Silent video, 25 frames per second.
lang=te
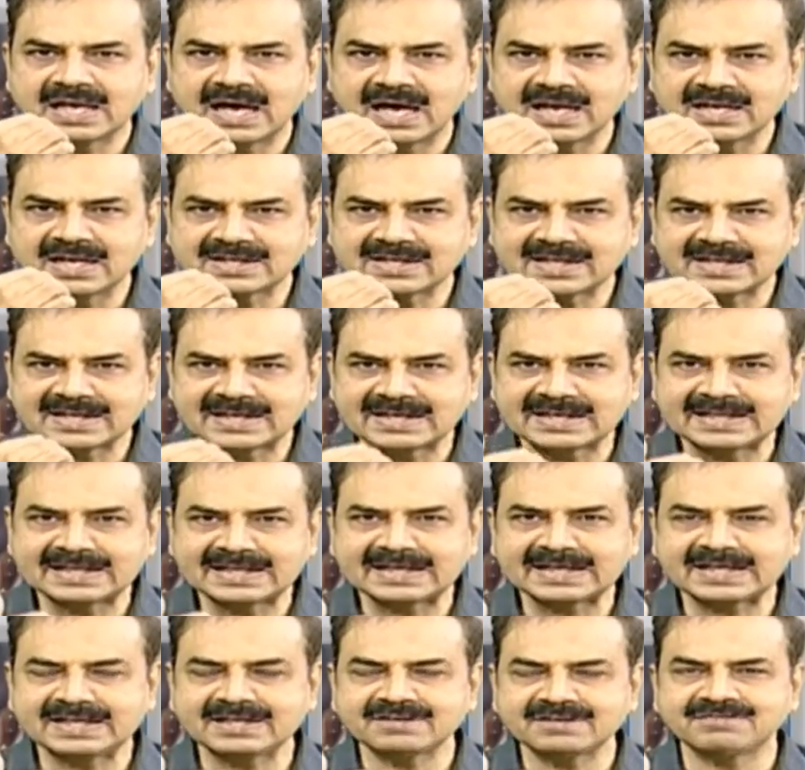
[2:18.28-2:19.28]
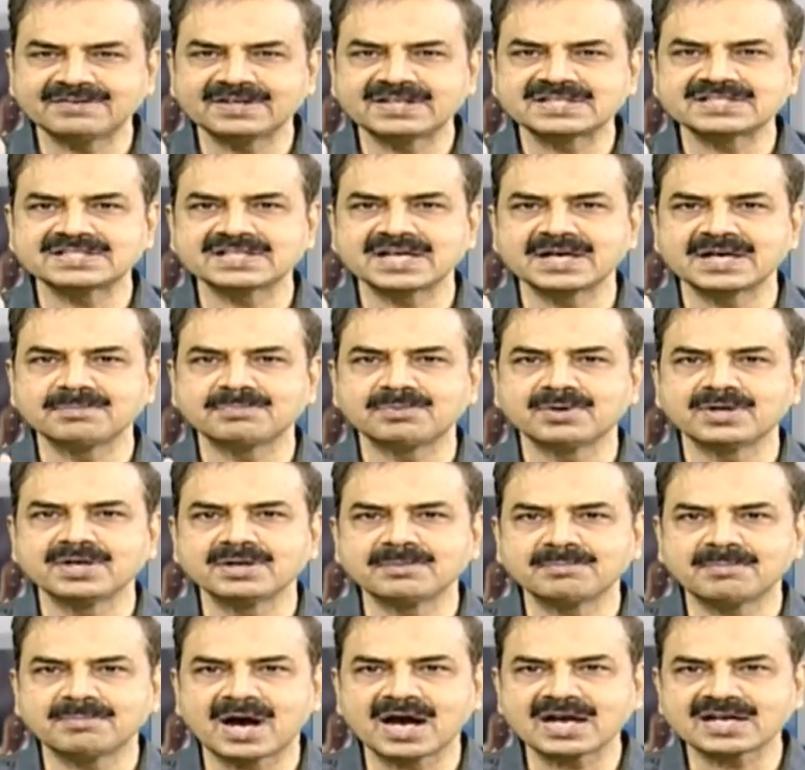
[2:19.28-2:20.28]
నాలుక కిందకెళ్ళి ఫిక్స్ అయిపోయి
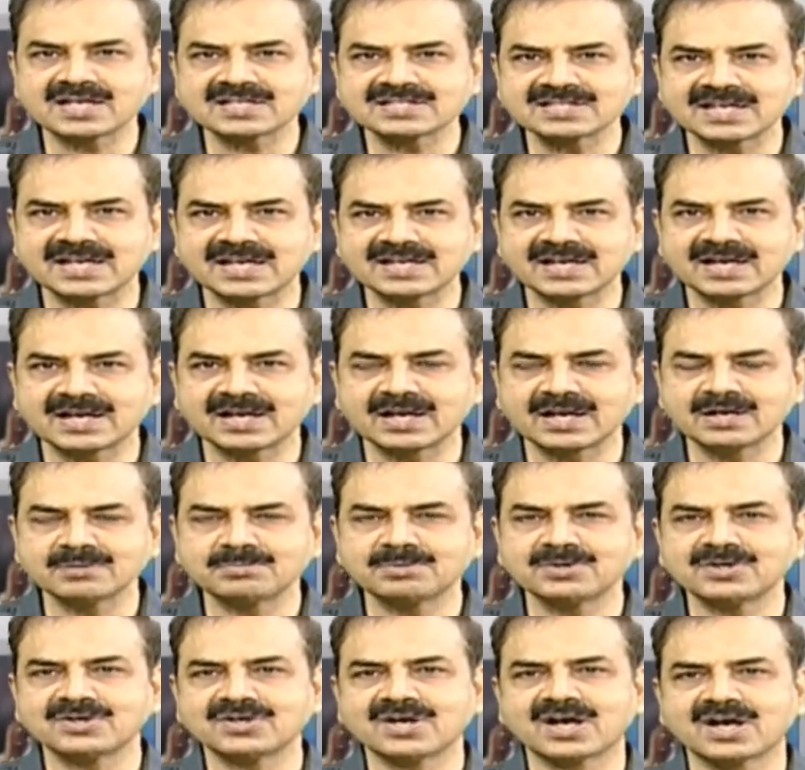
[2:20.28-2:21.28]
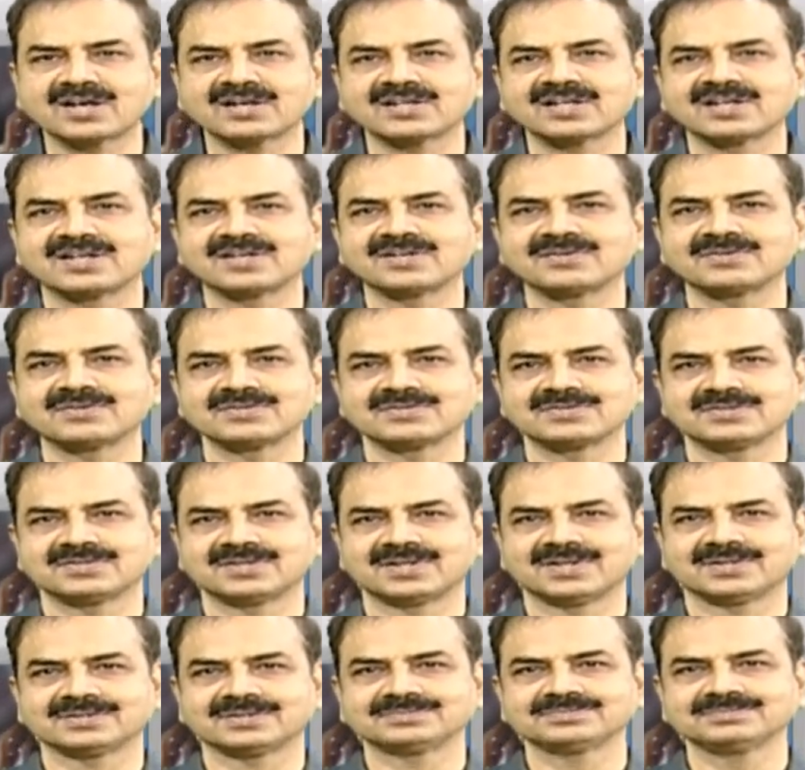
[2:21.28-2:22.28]
మాట సరిగా రానప్పుడు డాక్టర్ దగ్గరికి
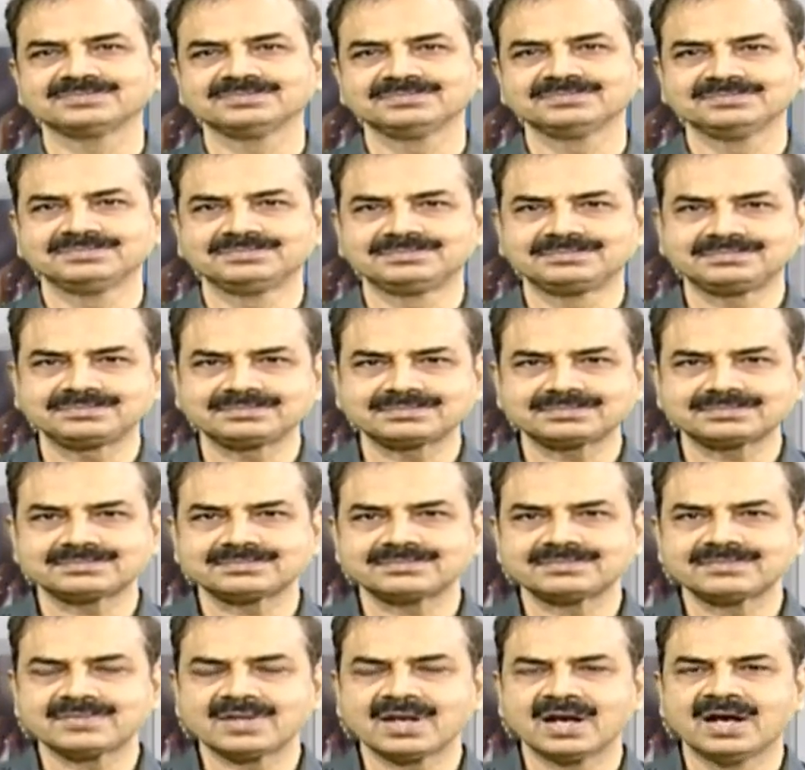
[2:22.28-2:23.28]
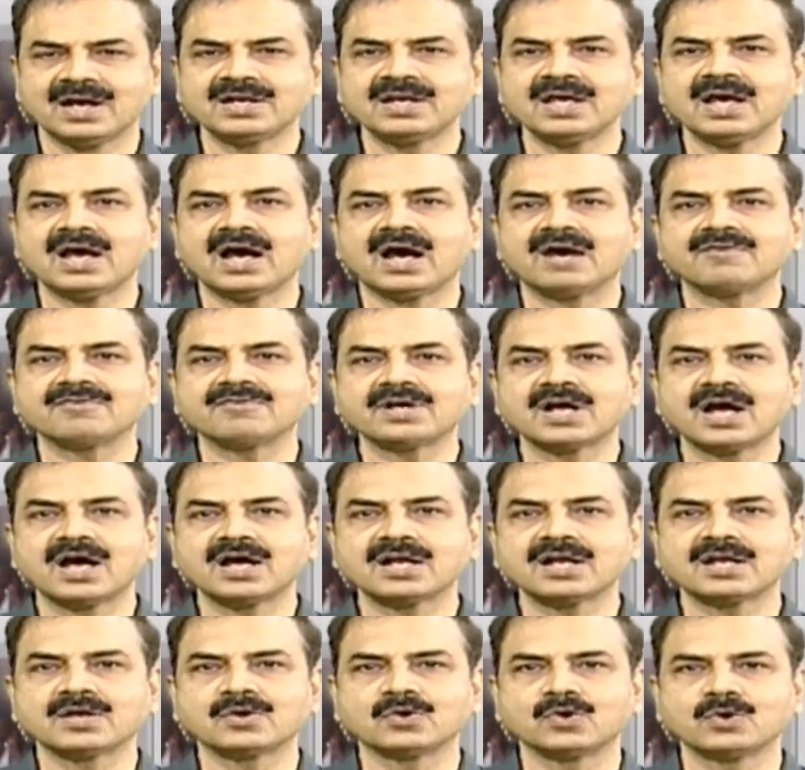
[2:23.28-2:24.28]
వస్తుంటారు అంటే
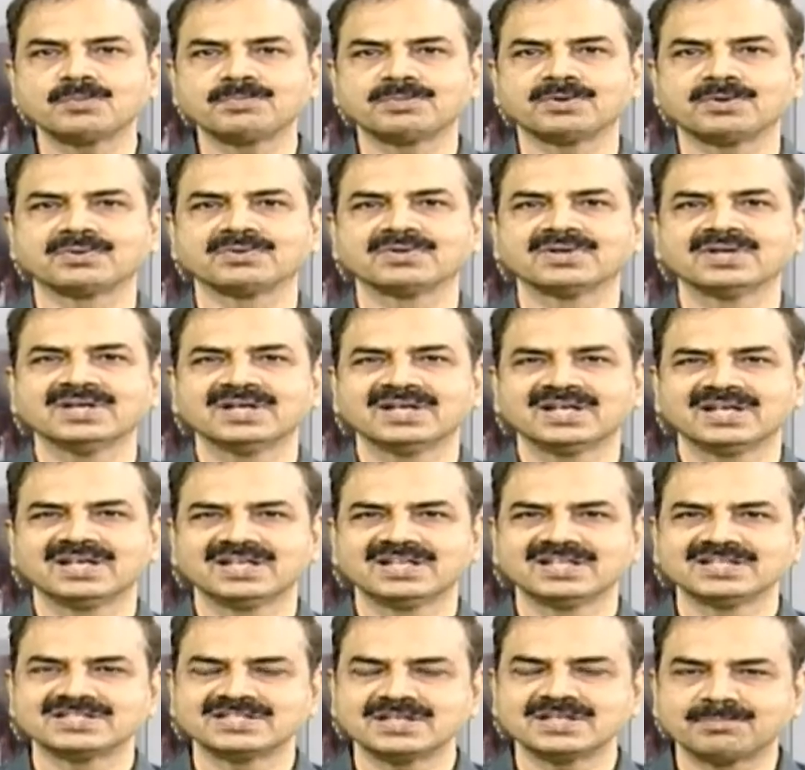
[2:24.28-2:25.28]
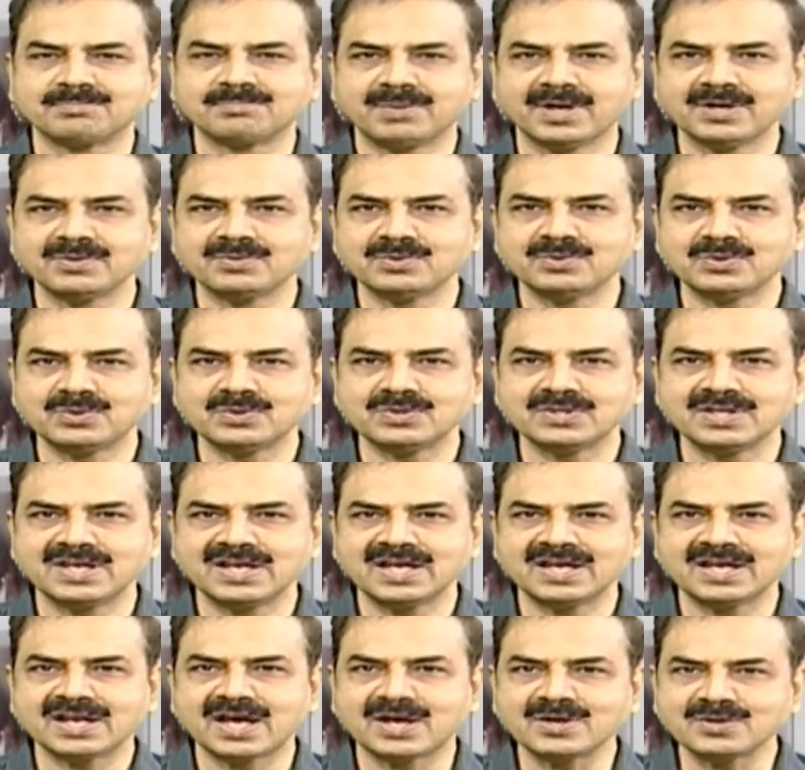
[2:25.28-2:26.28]
అవగాహన లోపం ఇది జబ్బై
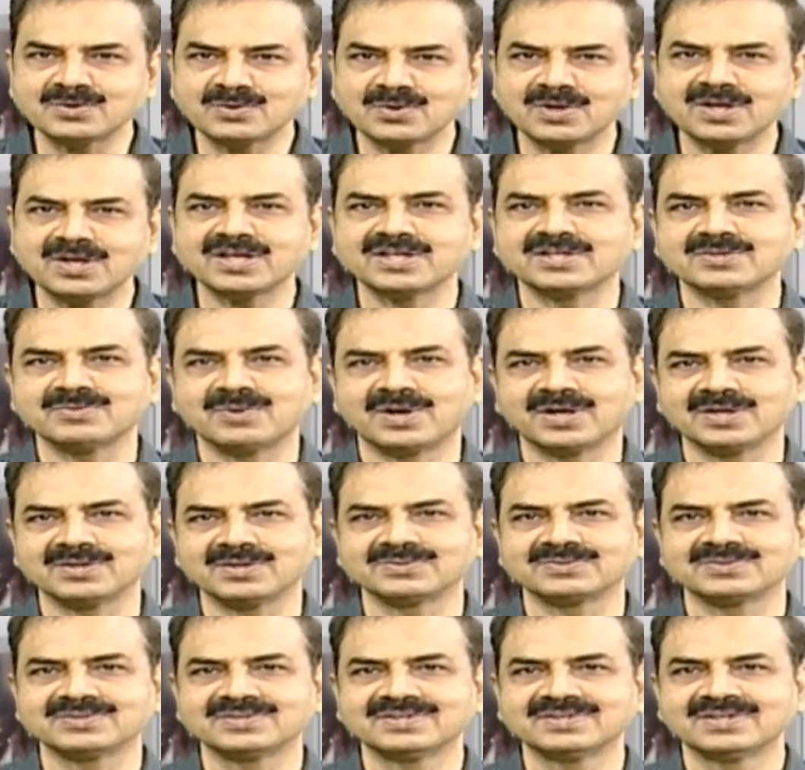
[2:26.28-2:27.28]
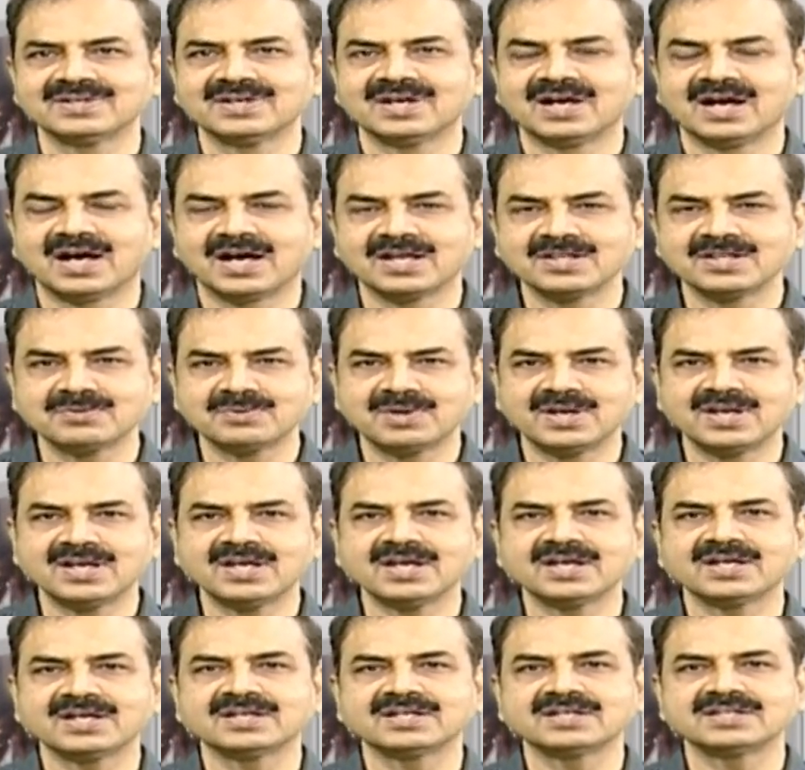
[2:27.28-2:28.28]
ఉంటుందిలే అని అనుకోలేదు వాళ్ళు
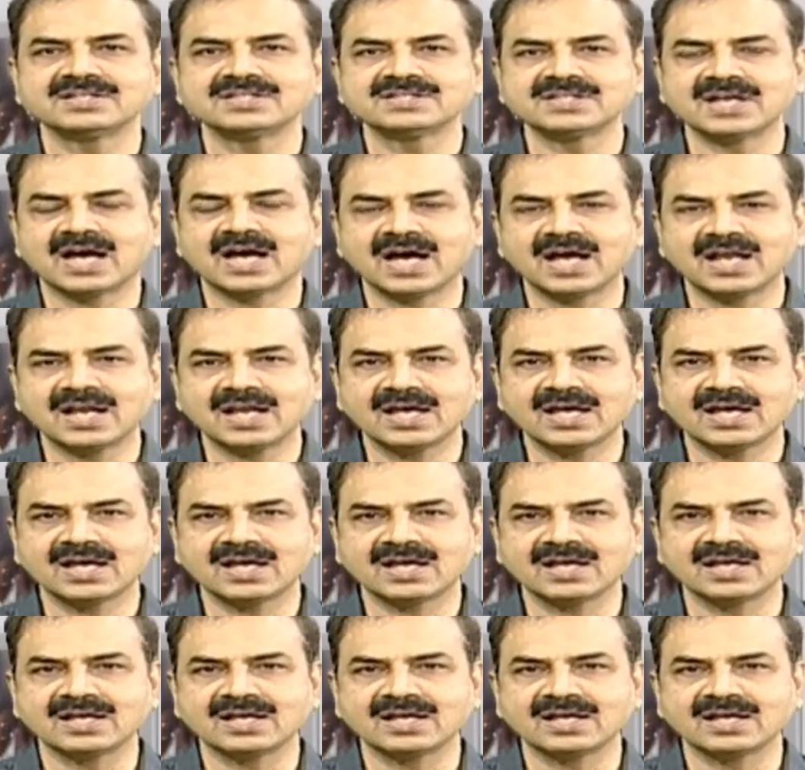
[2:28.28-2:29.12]
అందువల్లనే చాలా